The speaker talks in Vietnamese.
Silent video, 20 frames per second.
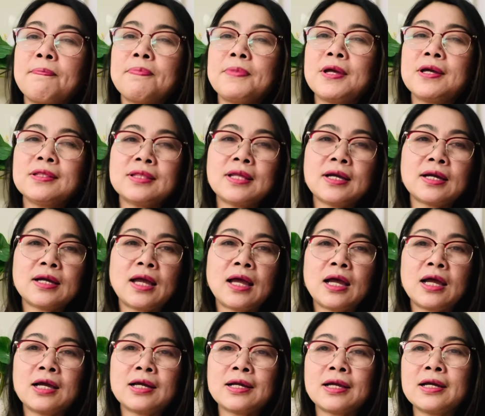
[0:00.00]
đến tất
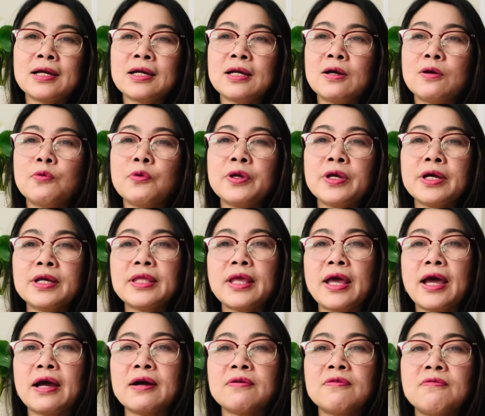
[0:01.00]
cả các à, quý khán
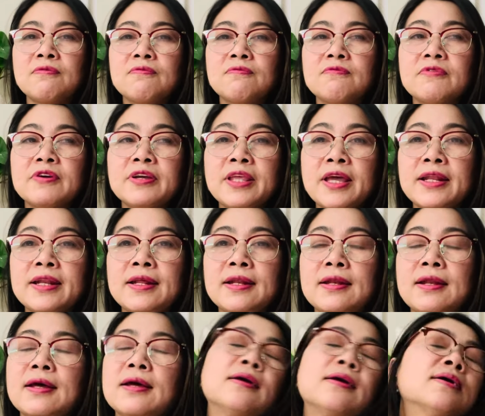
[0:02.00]
giả cùng với gia
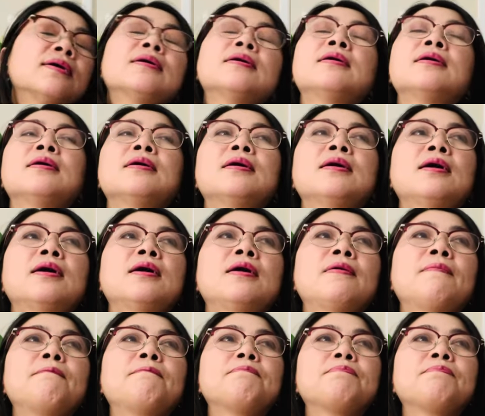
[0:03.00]
đình ha à,